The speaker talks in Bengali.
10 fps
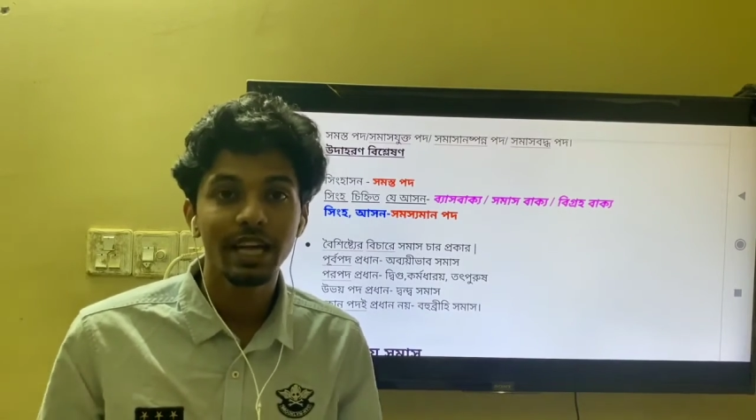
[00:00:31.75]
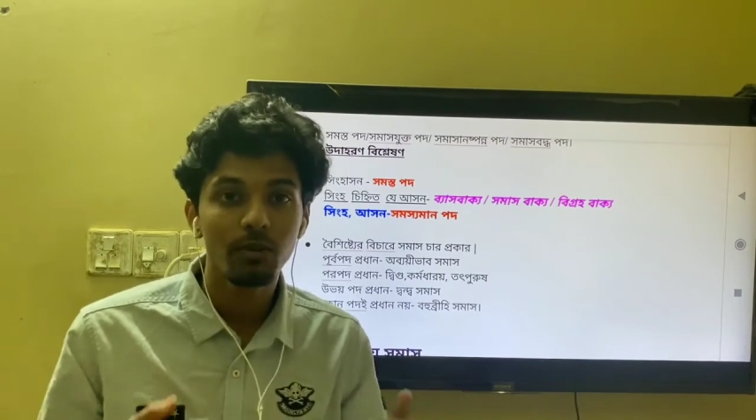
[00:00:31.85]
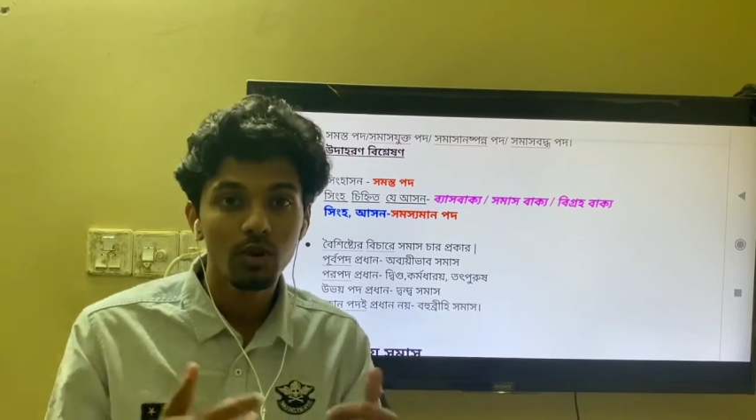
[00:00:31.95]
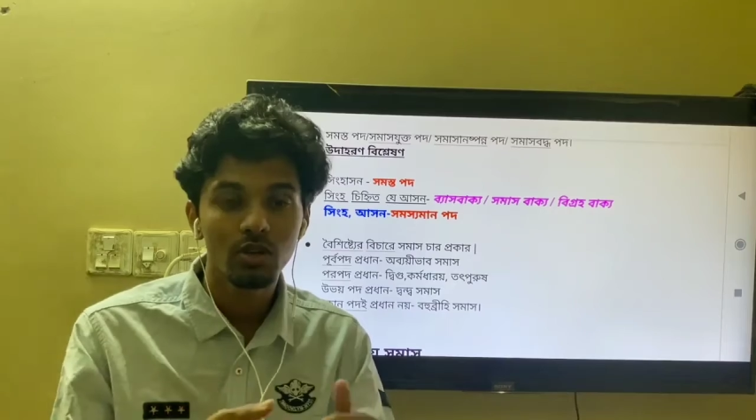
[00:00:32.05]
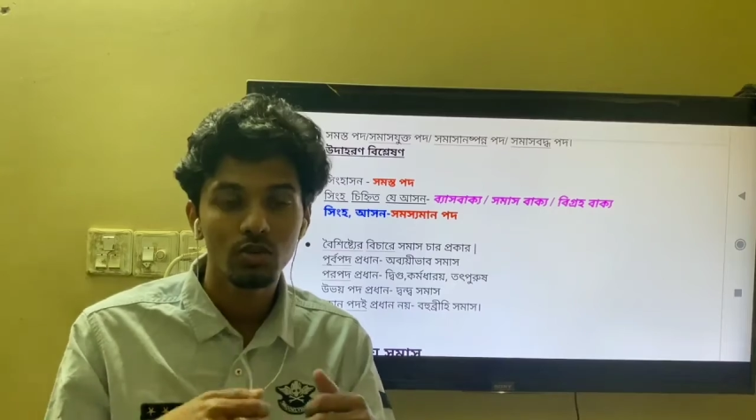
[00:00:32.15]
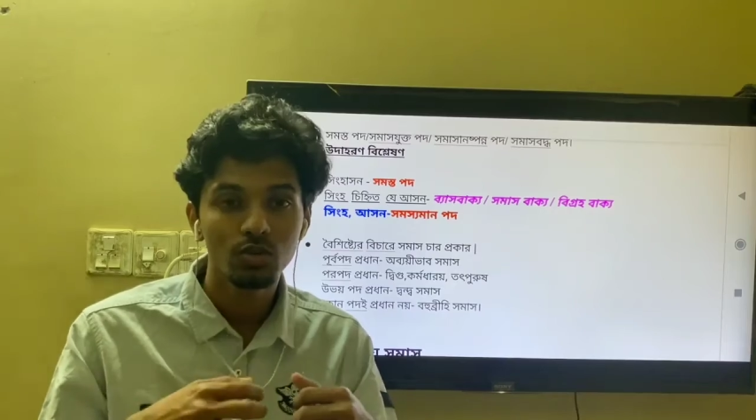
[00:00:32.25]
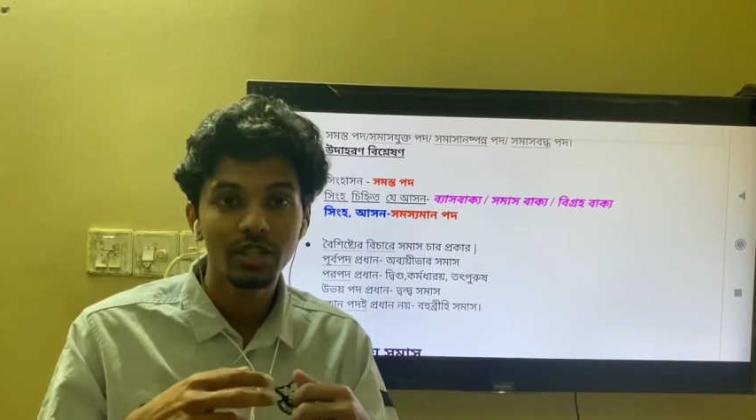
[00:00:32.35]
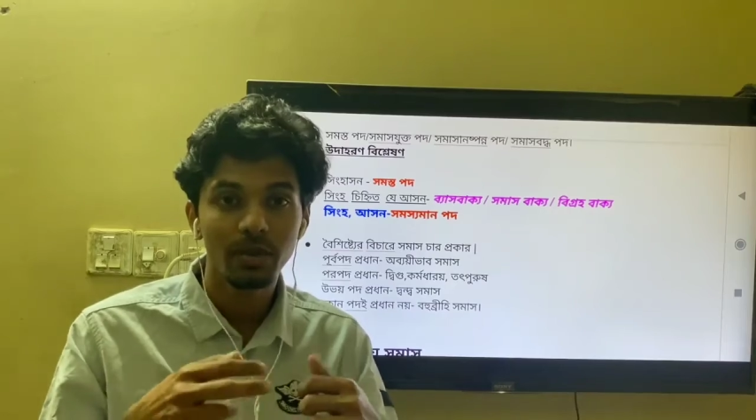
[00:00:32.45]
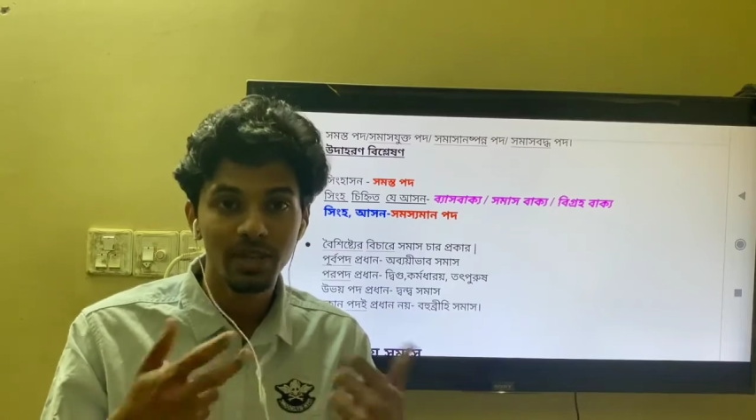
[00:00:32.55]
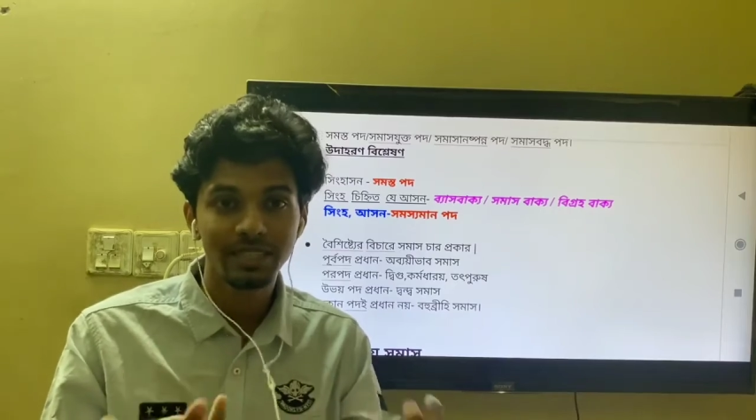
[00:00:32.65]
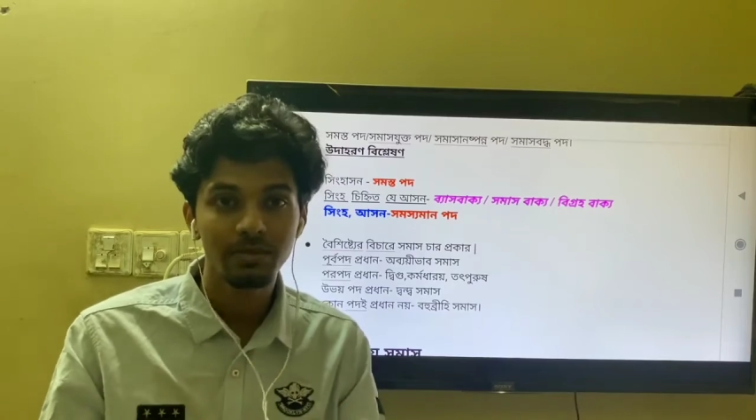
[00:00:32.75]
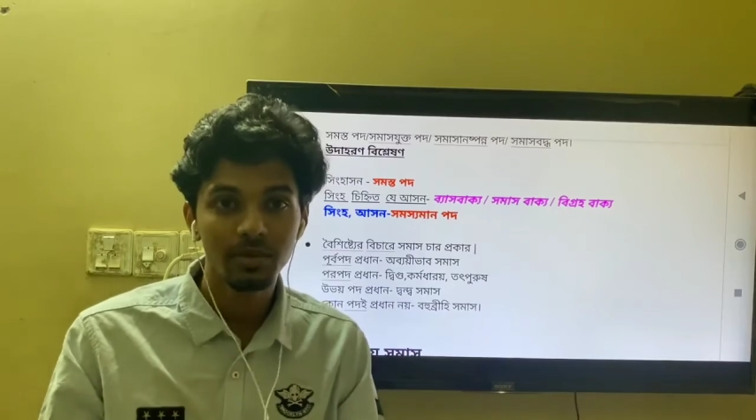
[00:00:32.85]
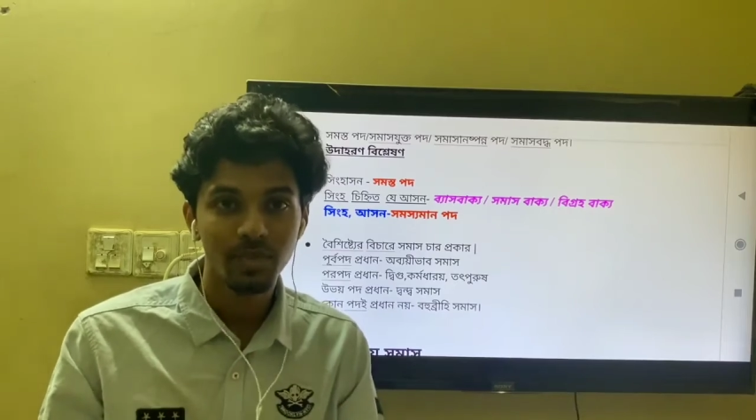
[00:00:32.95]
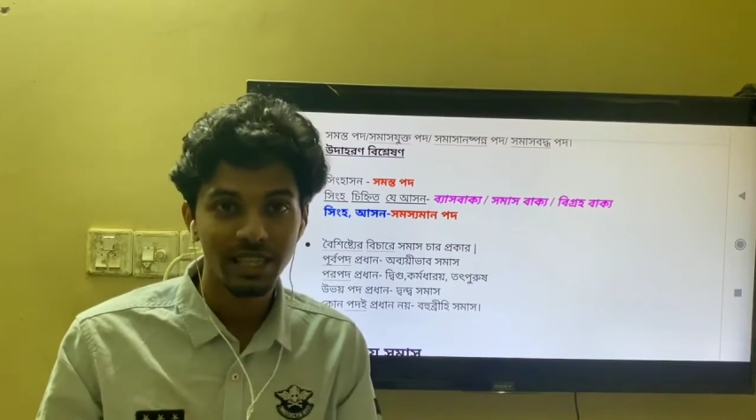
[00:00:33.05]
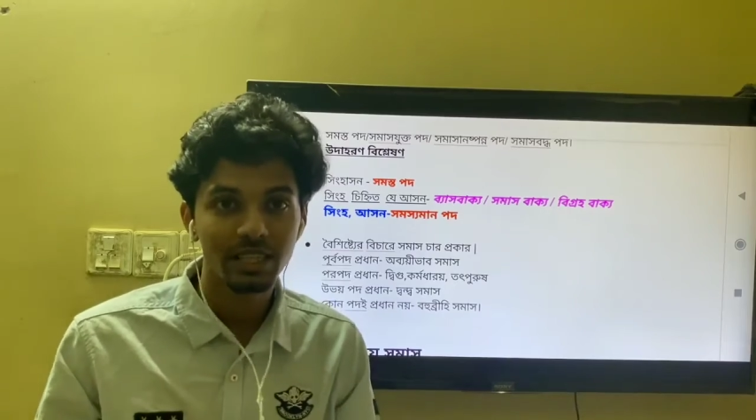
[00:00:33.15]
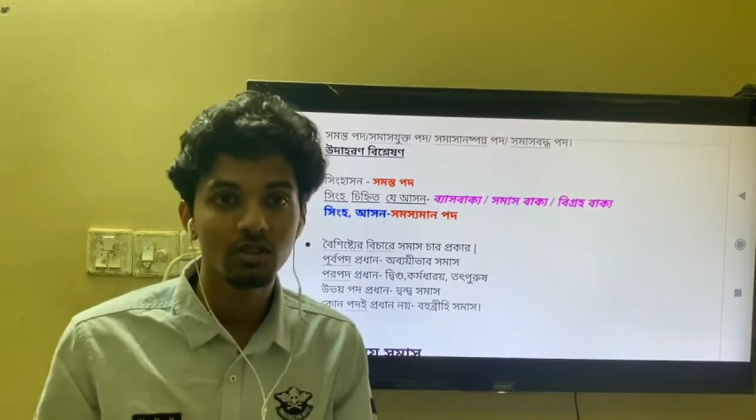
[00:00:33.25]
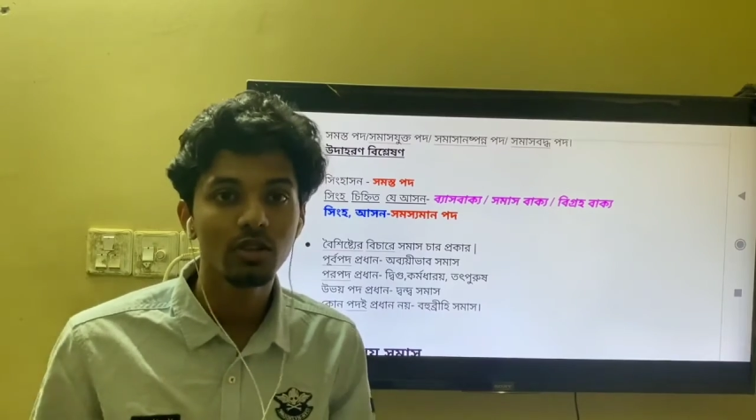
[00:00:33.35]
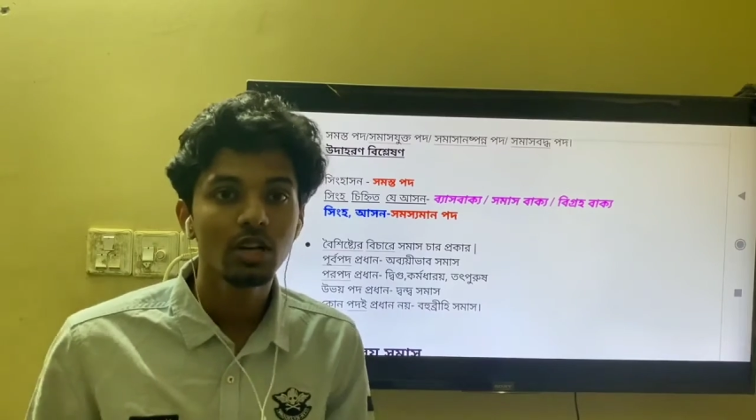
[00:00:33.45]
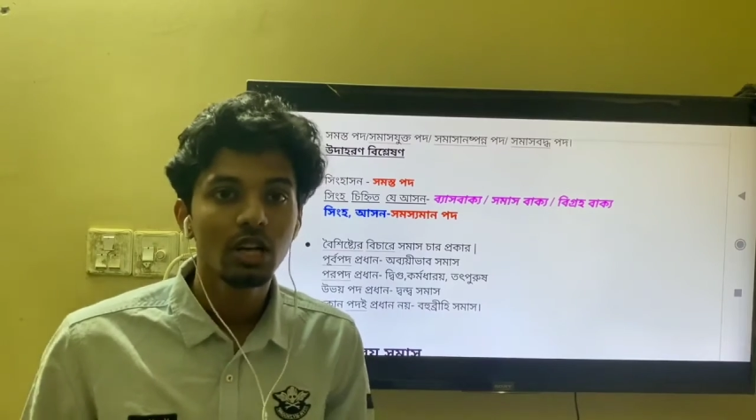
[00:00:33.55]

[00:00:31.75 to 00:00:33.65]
ডাবল দুইটাই পেয়ে যাবে প্রাধান্য